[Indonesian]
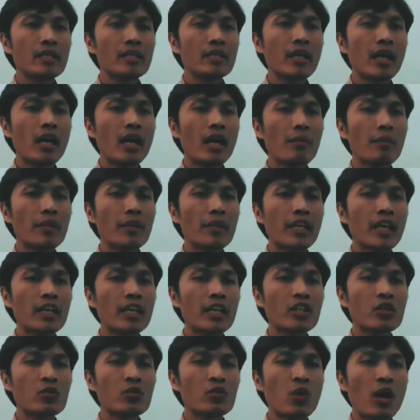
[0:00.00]
Ia
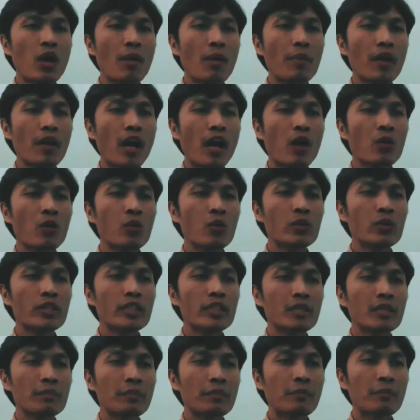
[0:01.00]
melihat dua perahu
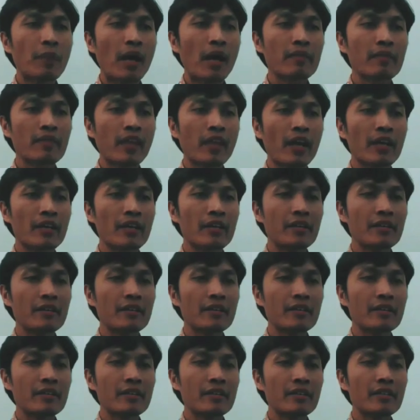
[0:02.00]
di tepi pantai.
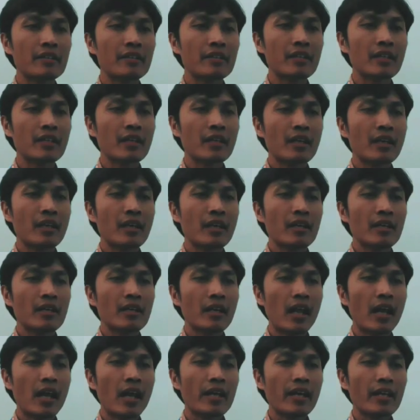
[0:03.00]

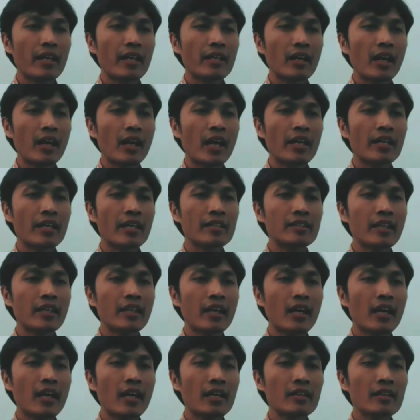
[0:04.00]

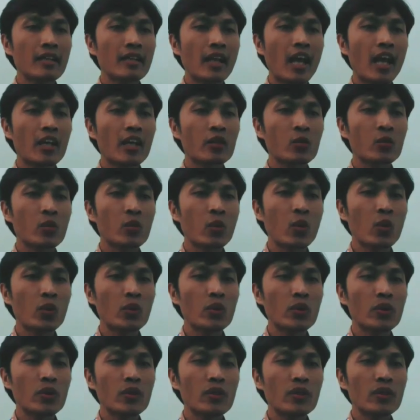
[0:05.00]
Nelayan-nelayannya telah
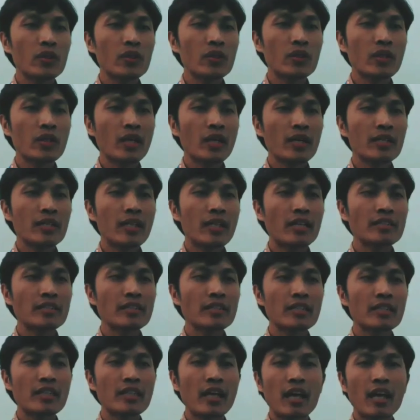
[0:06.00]
turun dan
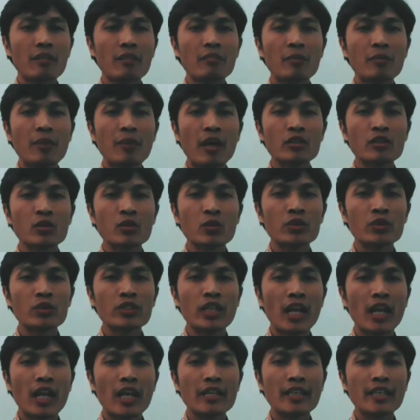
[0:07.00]
sedang membasuh
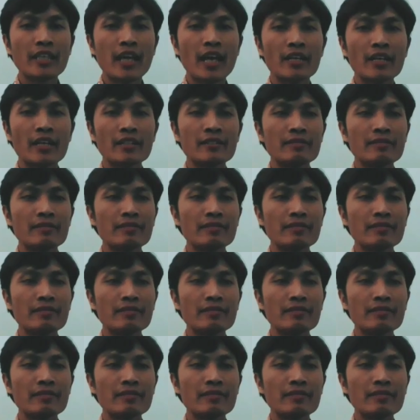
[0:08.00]
jalannya.